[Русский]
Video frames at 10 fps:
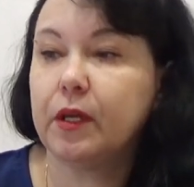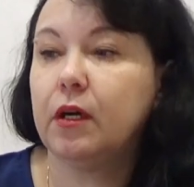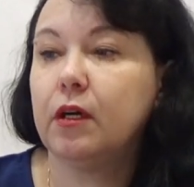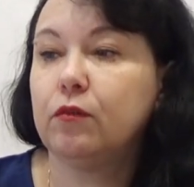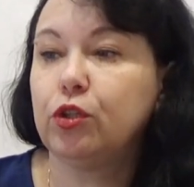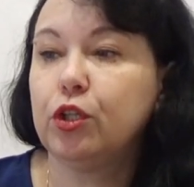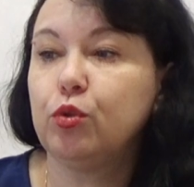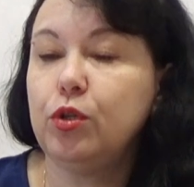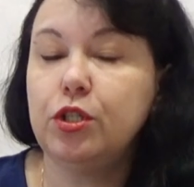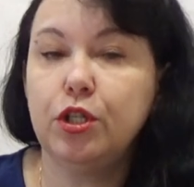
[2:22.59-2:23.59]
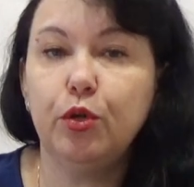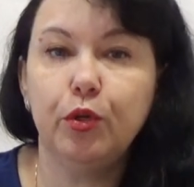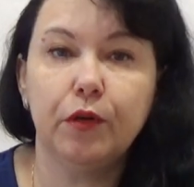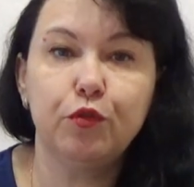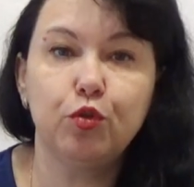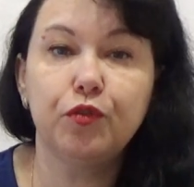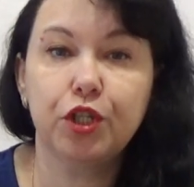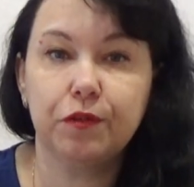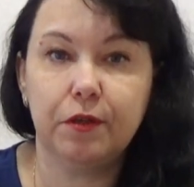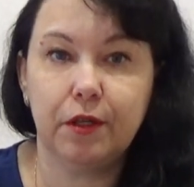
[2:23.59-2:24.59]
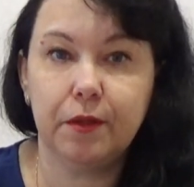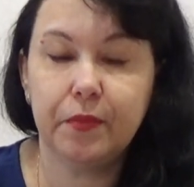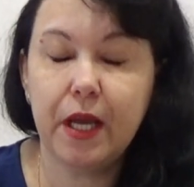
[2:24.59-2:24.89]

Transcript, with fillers: А, вот эту неделю я всю вышивала.